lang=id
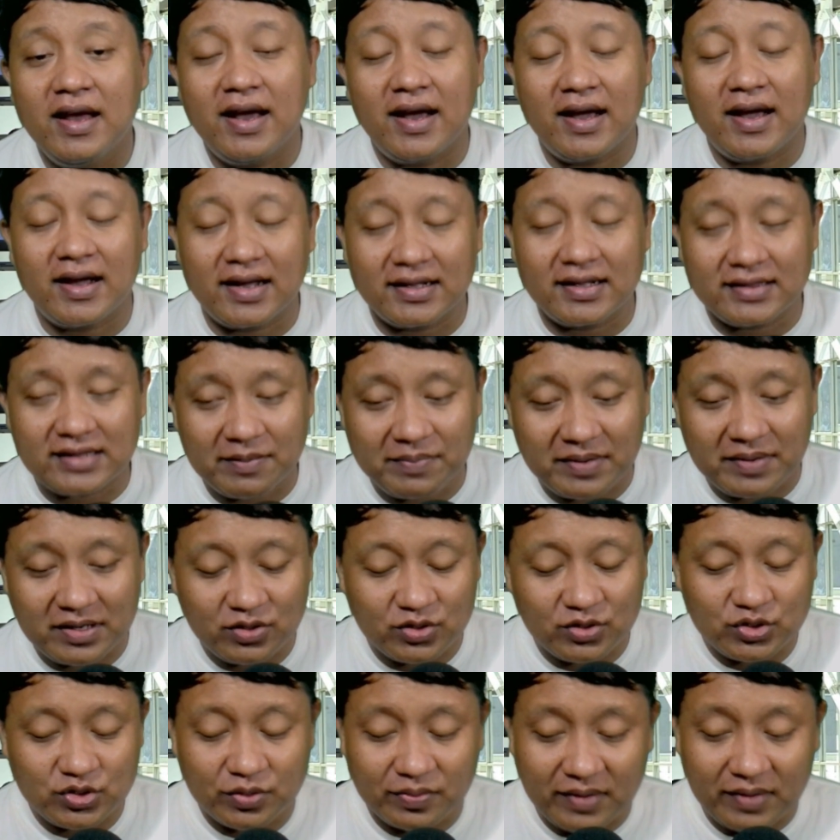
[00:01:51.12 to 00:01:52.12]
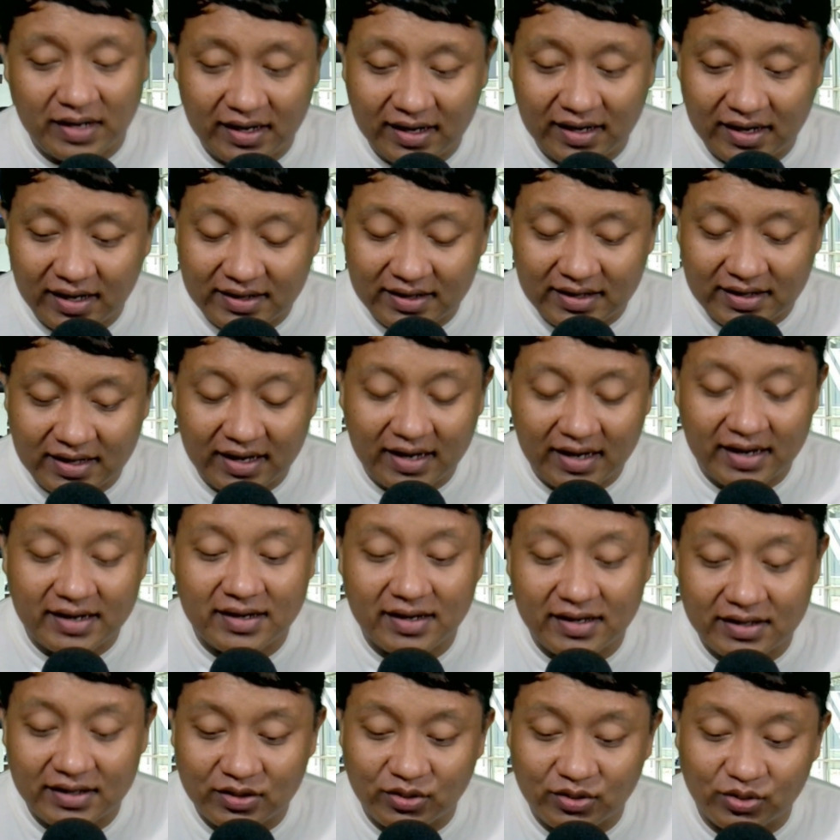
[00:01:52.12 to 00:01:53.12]
kata Pak Yusuf Kala ya
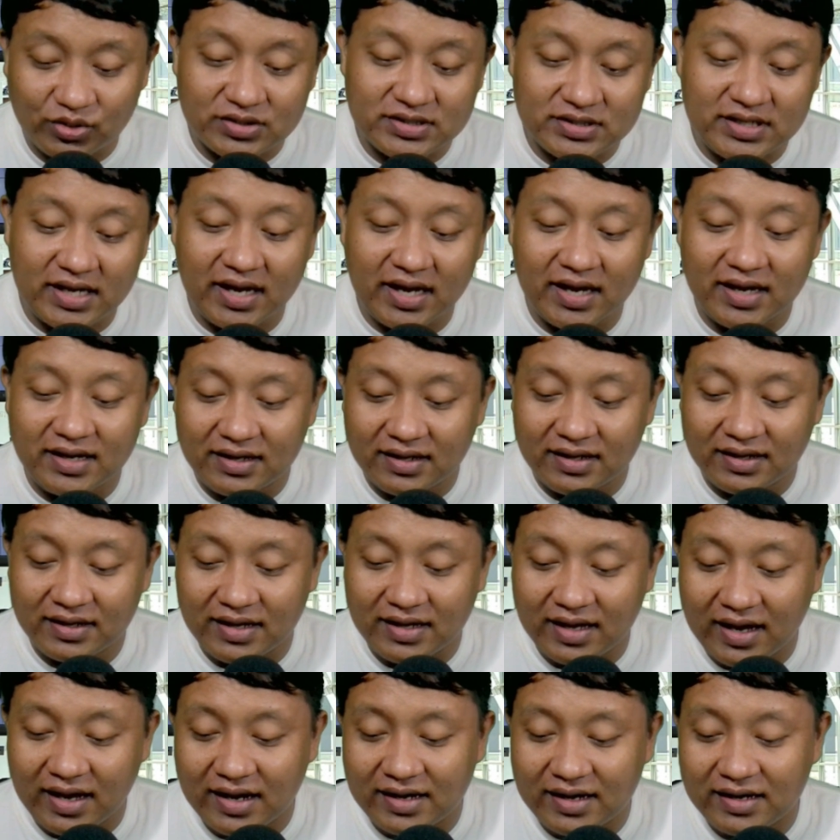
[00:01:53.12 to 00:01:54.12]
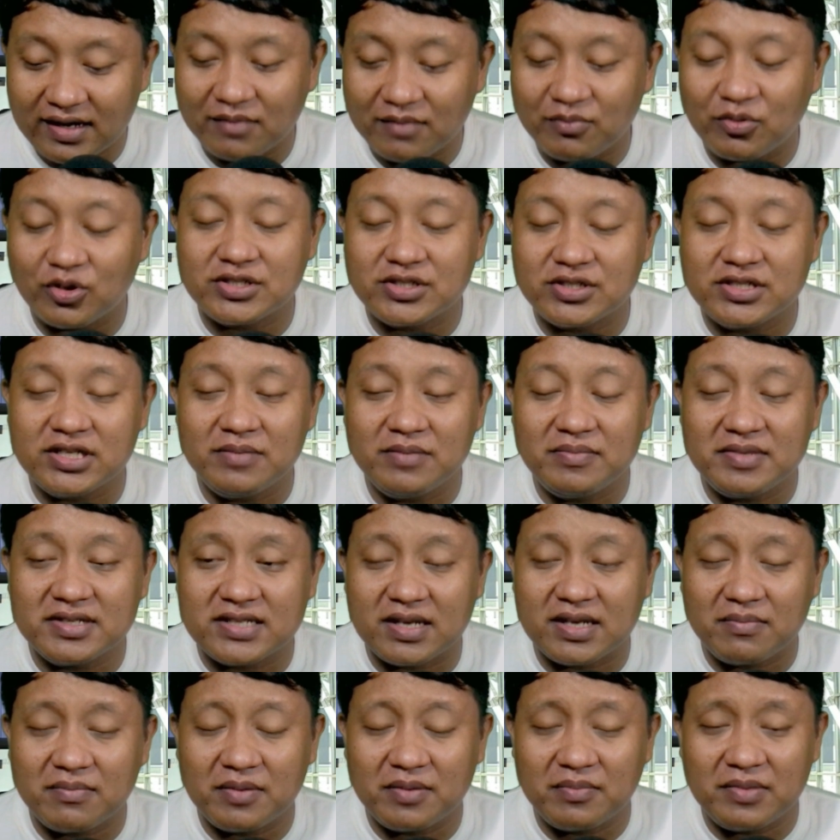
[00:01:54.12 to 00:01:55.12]
anak ingusan ya anak bocil
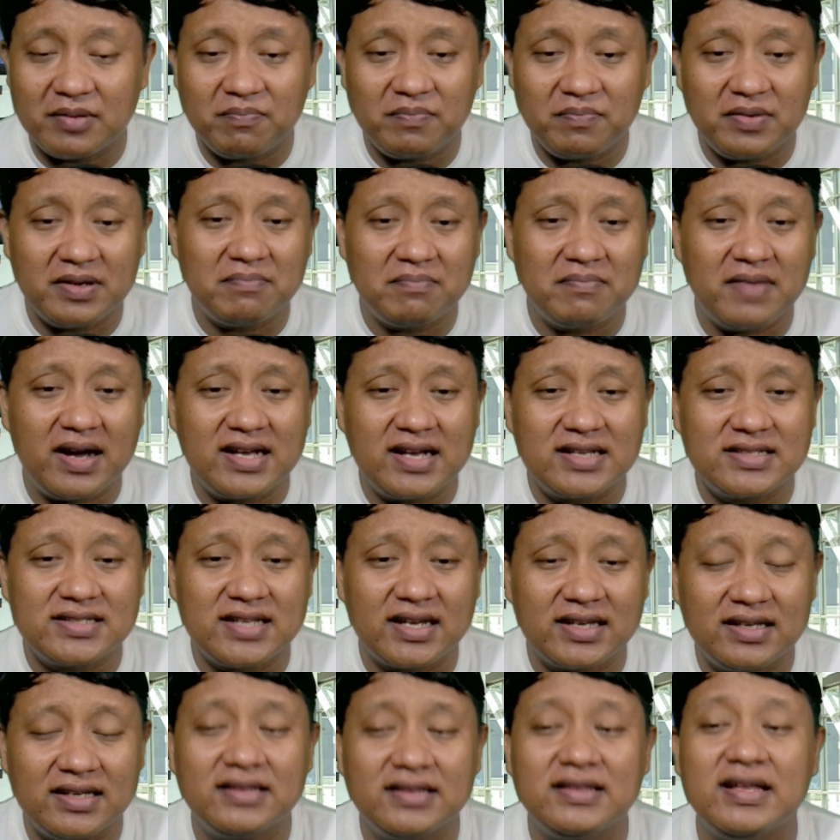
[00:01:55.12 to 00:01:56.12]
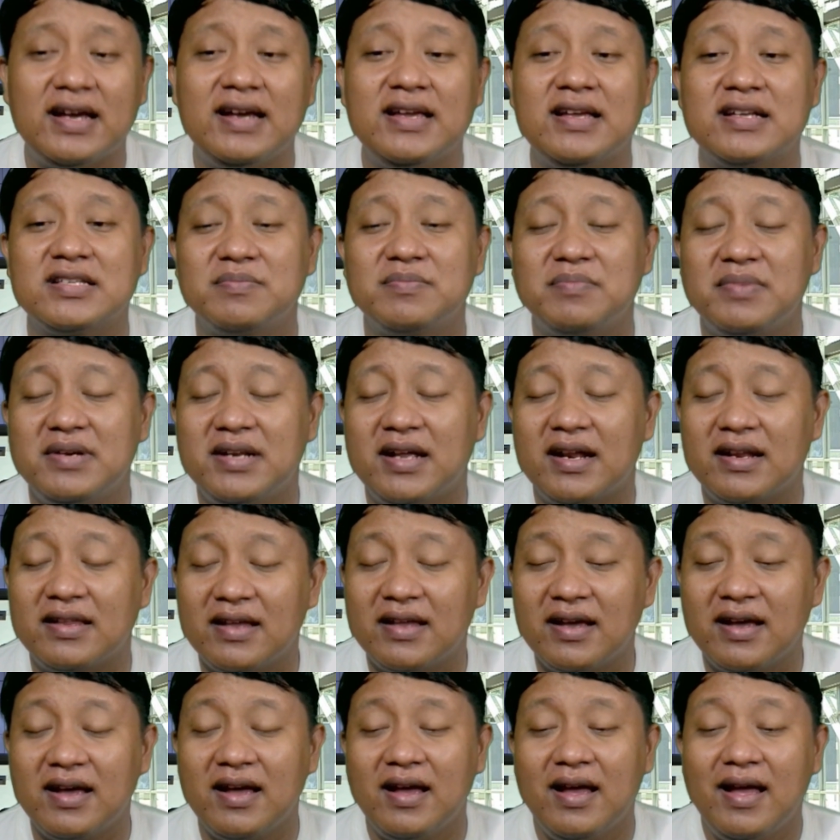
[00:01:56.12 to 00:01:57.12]
bisa memimpin bangsa kita ya
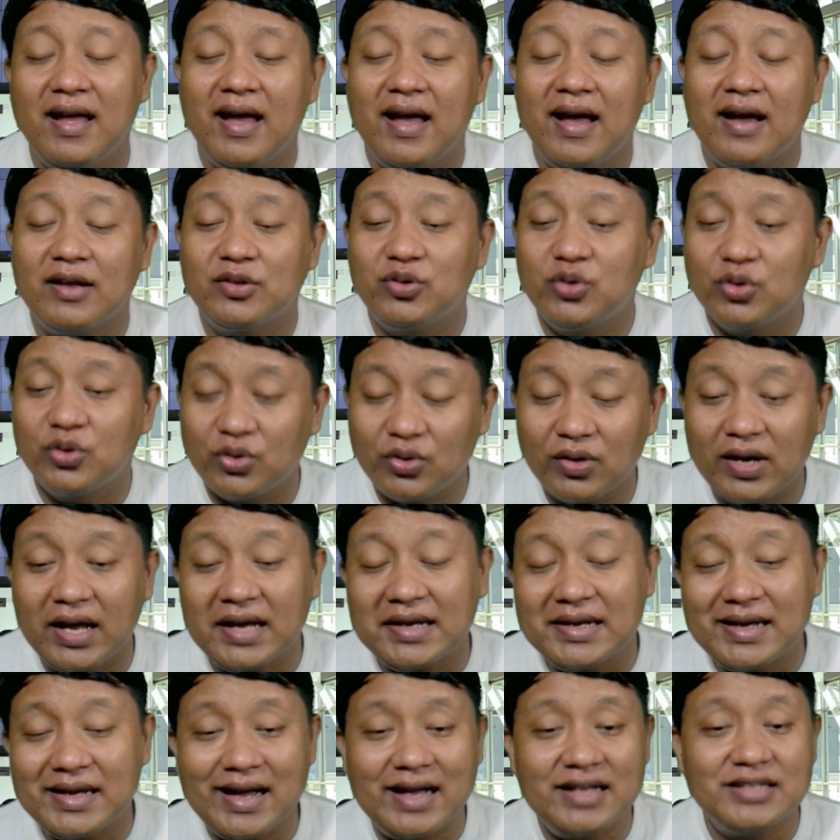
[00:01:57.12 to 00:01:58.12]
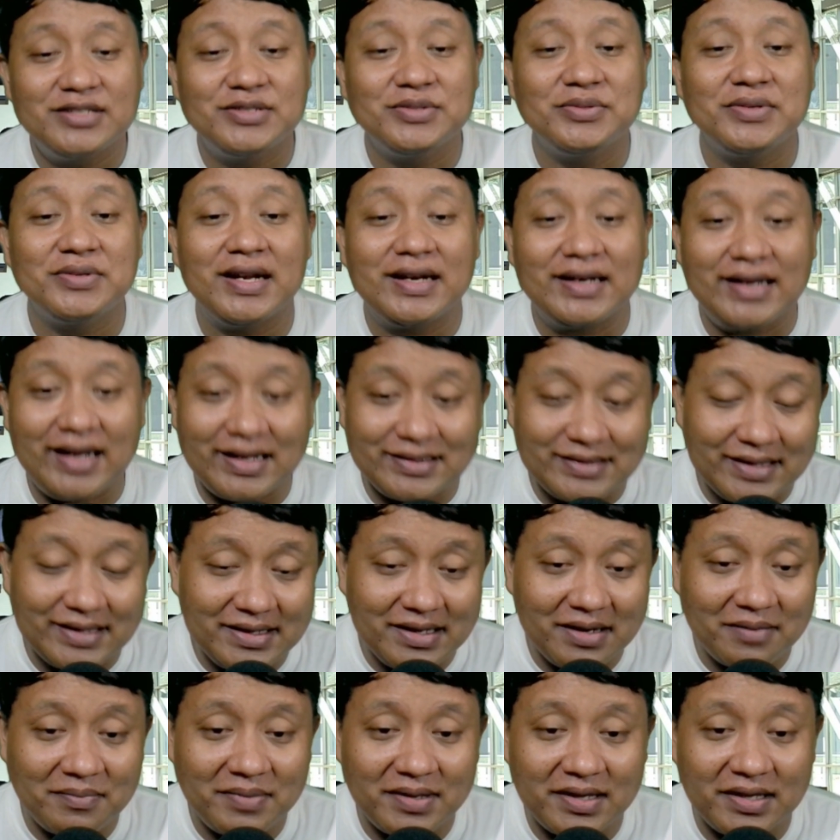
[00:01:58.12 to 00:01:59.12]
sebenarnya tunggulah kehancuran
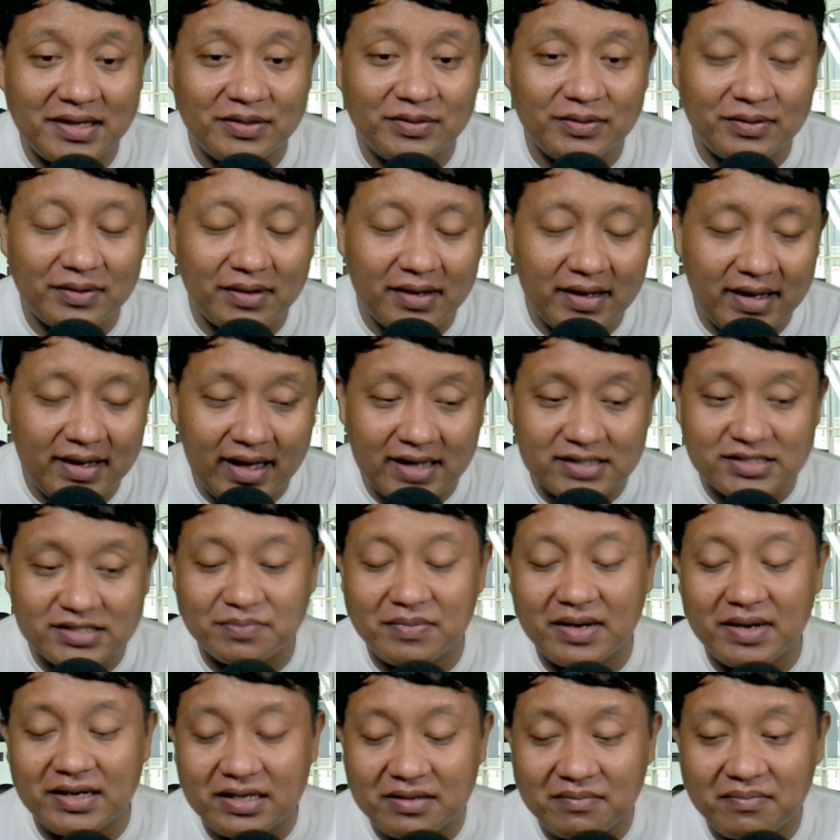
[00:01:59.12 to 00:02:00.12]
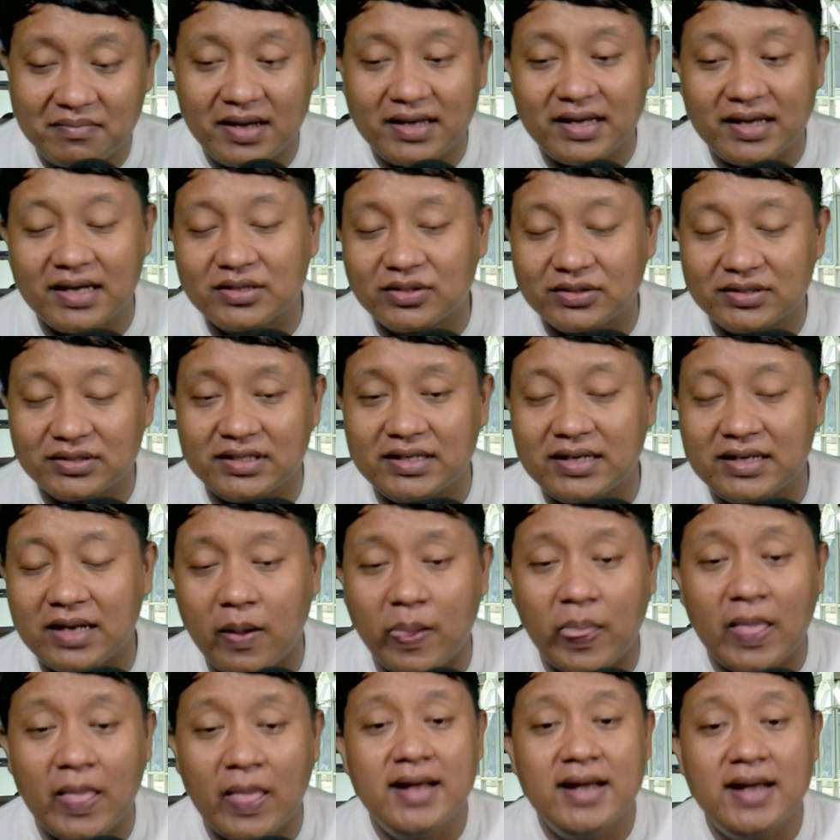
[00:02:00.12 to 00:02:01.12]
katanya begitu ya semakin baik atau tidak